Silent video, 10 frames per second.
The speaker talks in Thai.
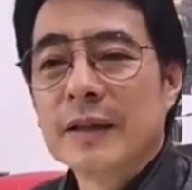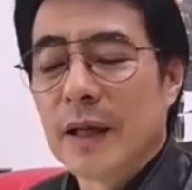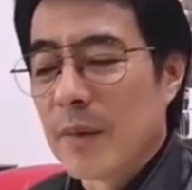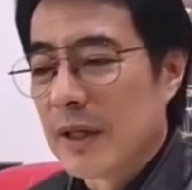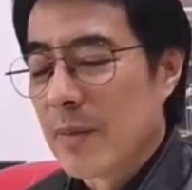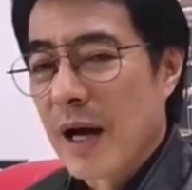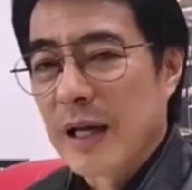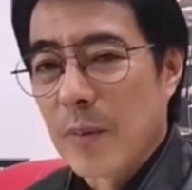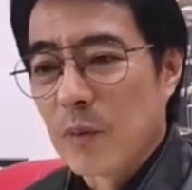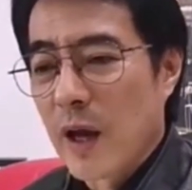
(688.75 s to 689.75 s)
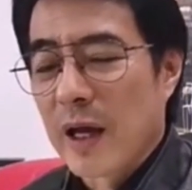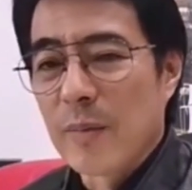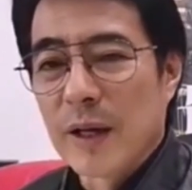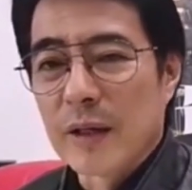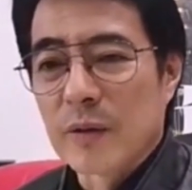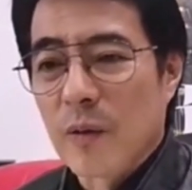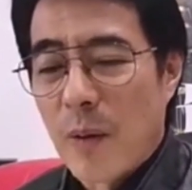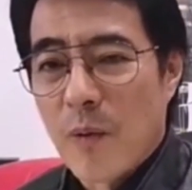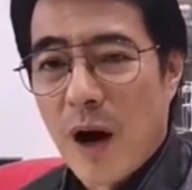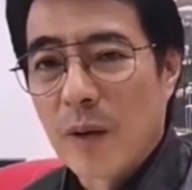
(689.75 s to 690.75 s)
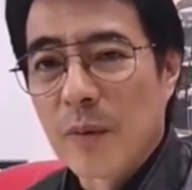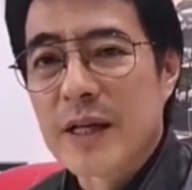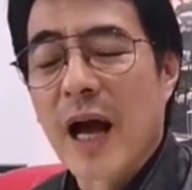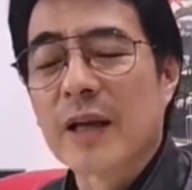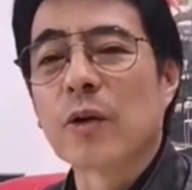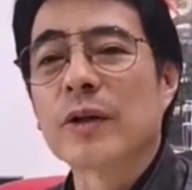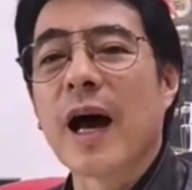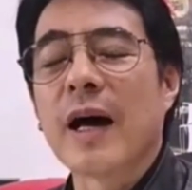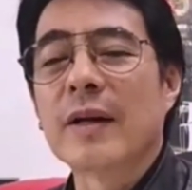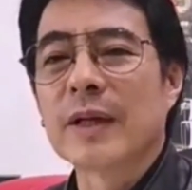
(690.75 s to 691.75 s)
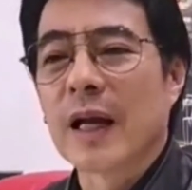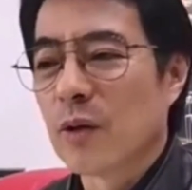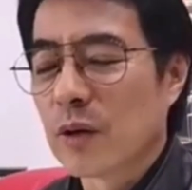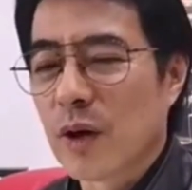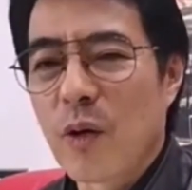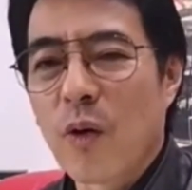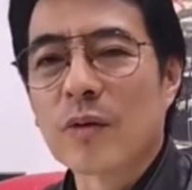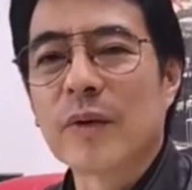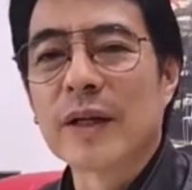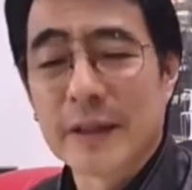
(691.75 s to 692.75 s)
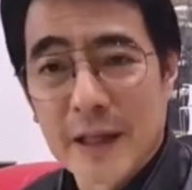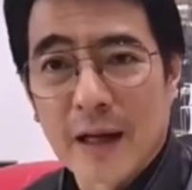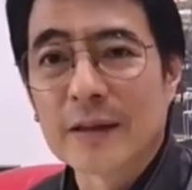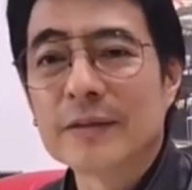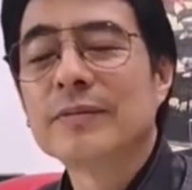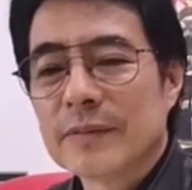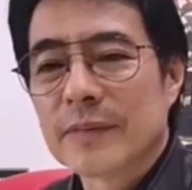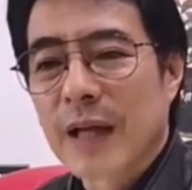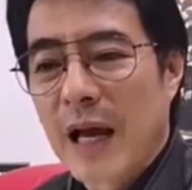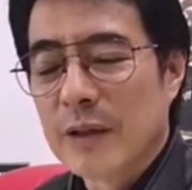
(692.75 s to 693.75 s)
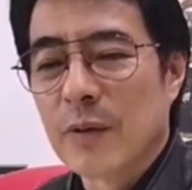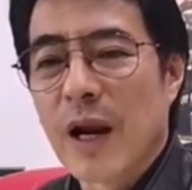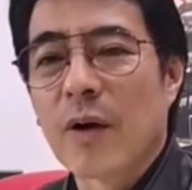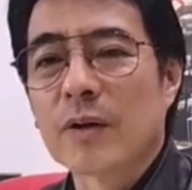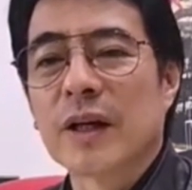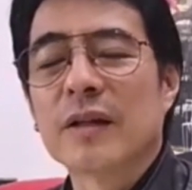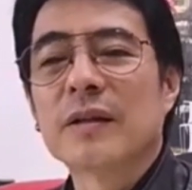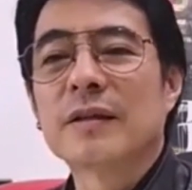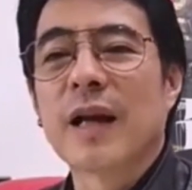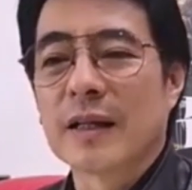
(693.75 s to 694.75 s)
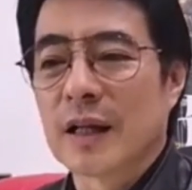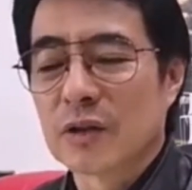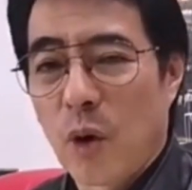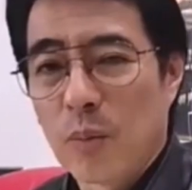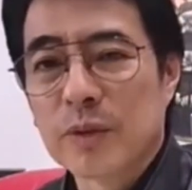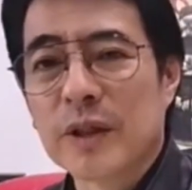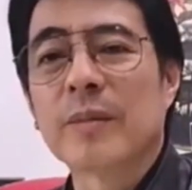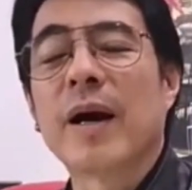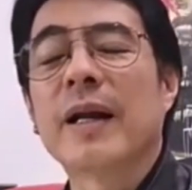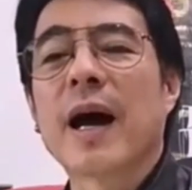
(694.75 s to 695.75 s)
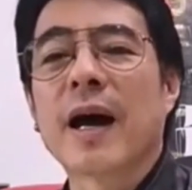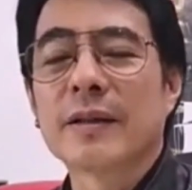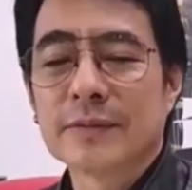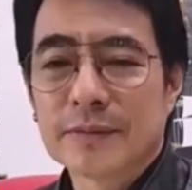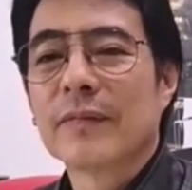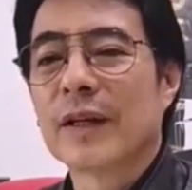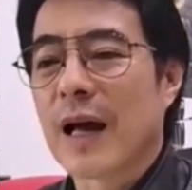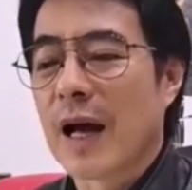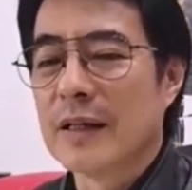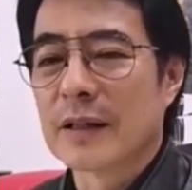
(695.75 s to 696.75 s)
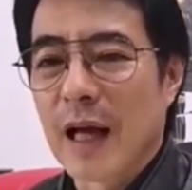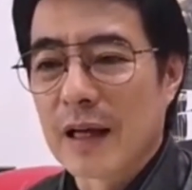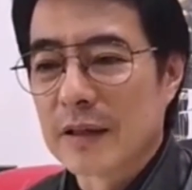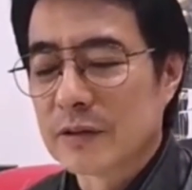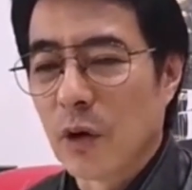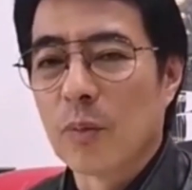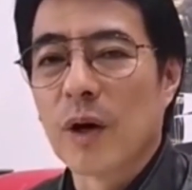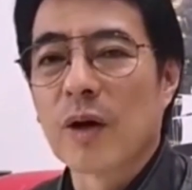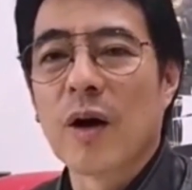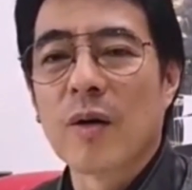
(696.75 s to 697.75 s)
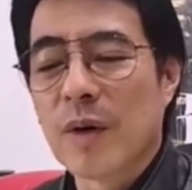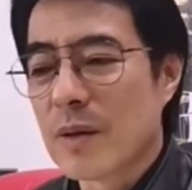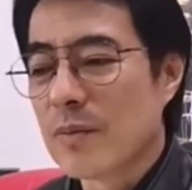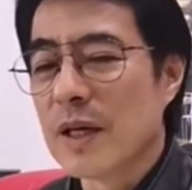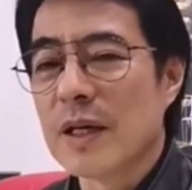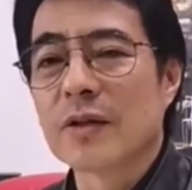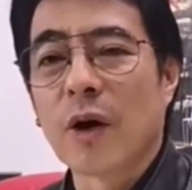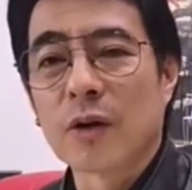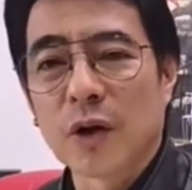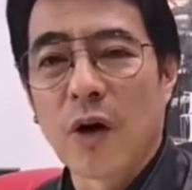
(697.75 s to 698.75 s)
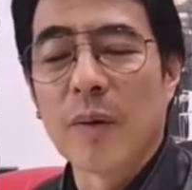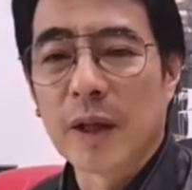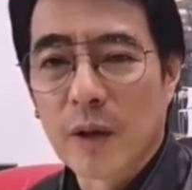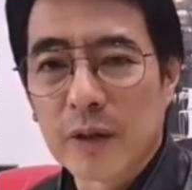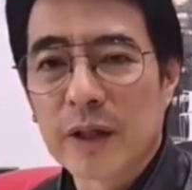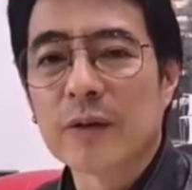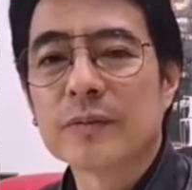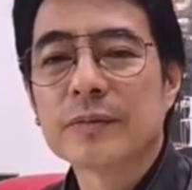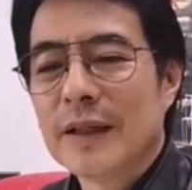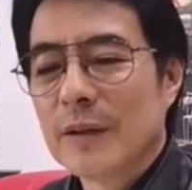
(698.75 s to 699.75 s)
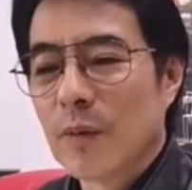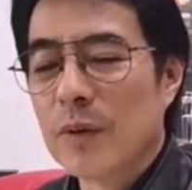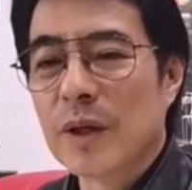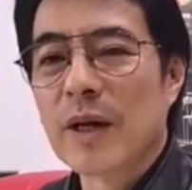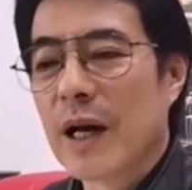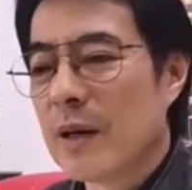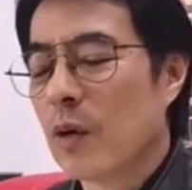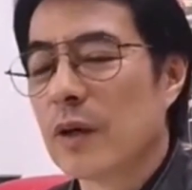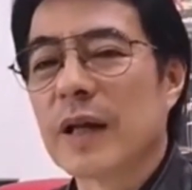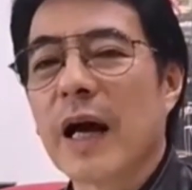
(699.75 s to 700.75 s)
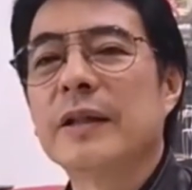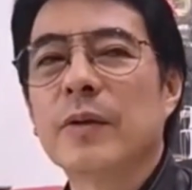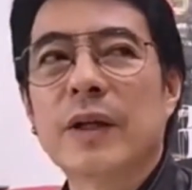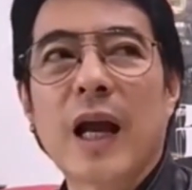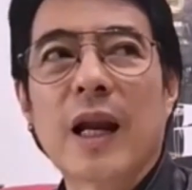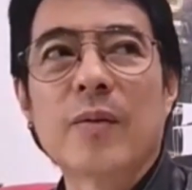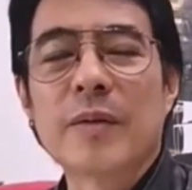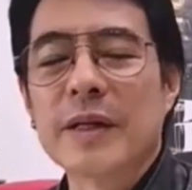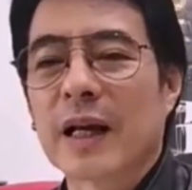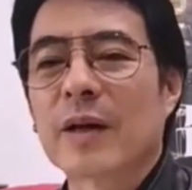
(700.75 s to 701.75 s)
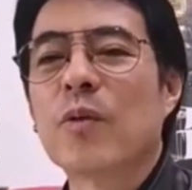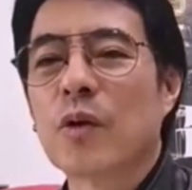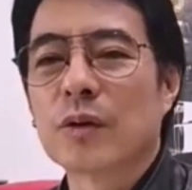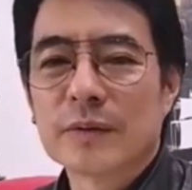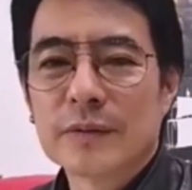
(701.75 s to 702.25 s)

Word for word: ยังไม่สามารถทำตัวเองให้เป็นความหวังของประชาชนได้ประชาชนก็คงไม่เสี่ยงไทยศรีวิไลก็จะน่าจะจบที่สมัยหน้าเป็นการเลือกตั้งจบแล้วก็ไม่มีสสแม้แต่คนเดียวผมถึงไม่เคยพูดถึงไทยศรีวิไลแล้วก็ไม่อยากจะพูด